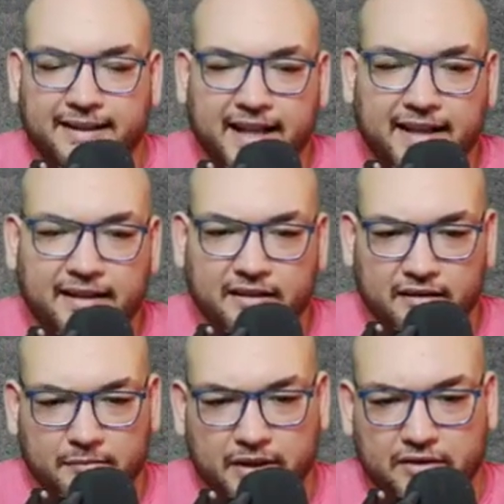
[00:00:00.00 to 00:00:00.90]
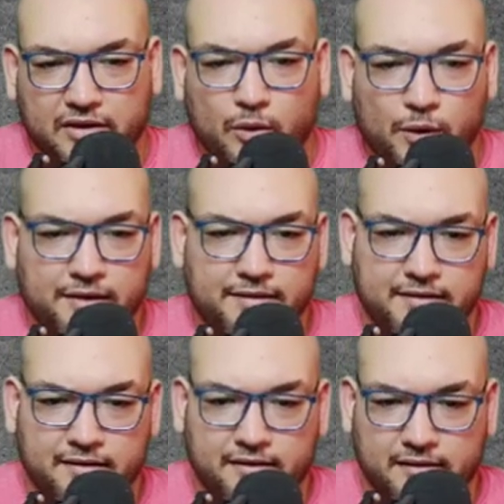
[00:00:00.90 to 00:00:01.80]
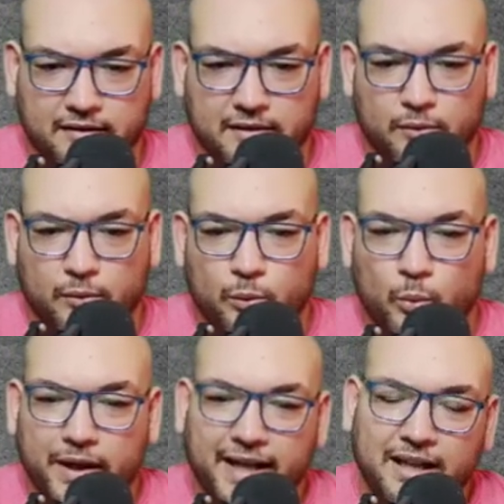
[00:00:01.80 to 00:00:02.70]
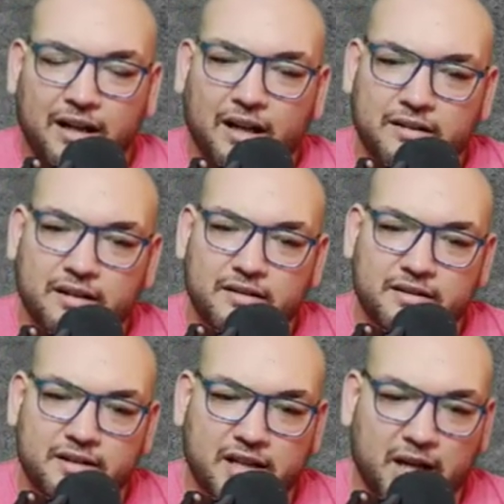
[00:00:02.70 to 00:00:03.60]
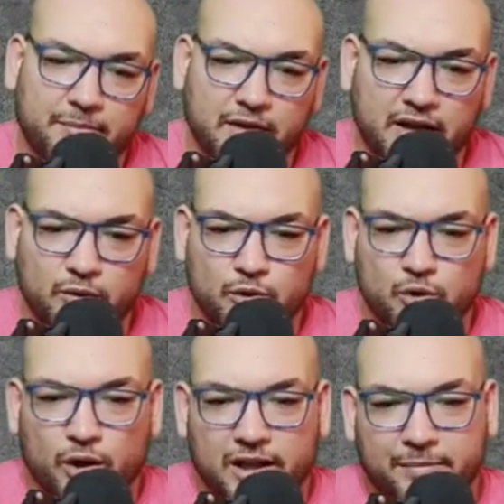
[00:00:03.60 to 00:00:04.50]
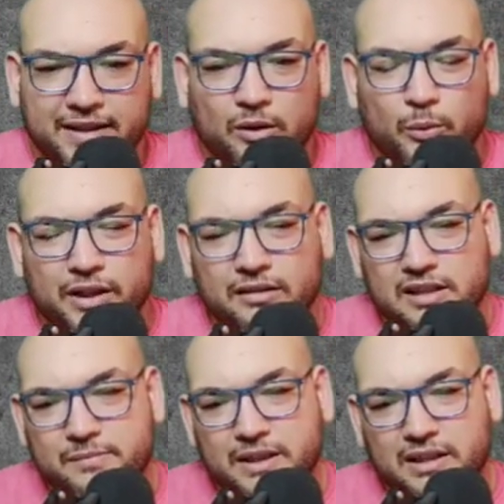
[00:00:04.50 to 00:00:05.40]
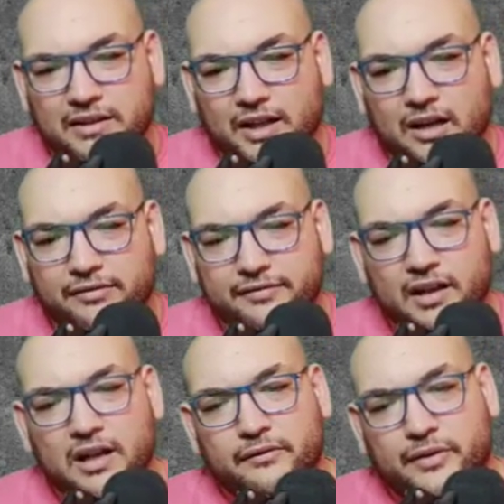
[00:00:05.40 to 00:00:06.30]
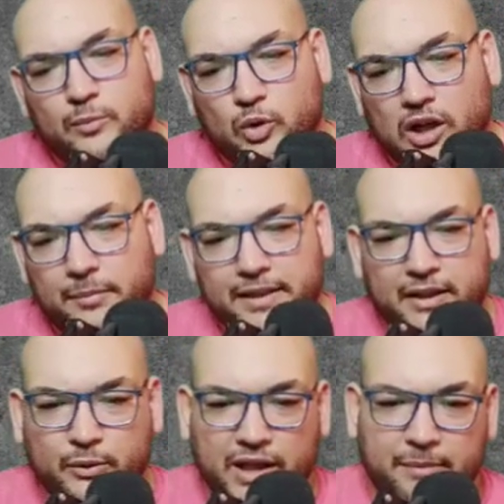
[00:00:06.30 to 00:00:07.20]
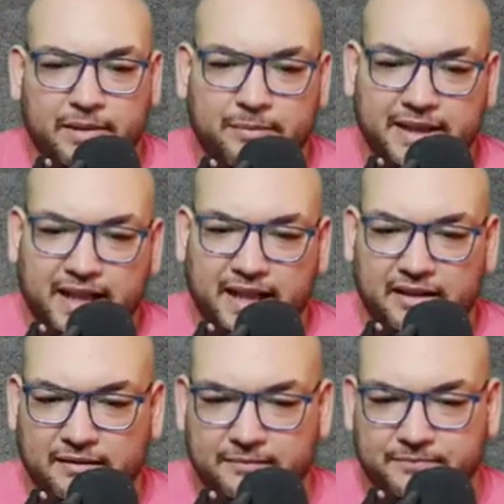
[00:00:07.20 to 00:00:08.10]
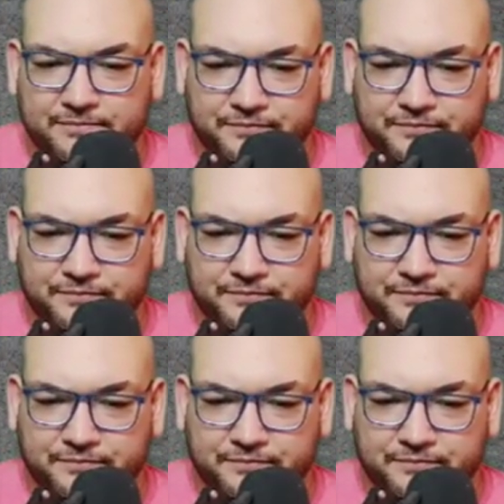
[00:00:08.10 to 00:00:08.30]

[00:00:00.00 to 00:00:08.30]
كينج بيتطور وهنا قرر صاحبنا انه يزق البيدق ويخلص من الاضعاف في مقابل انه يعمل بدقين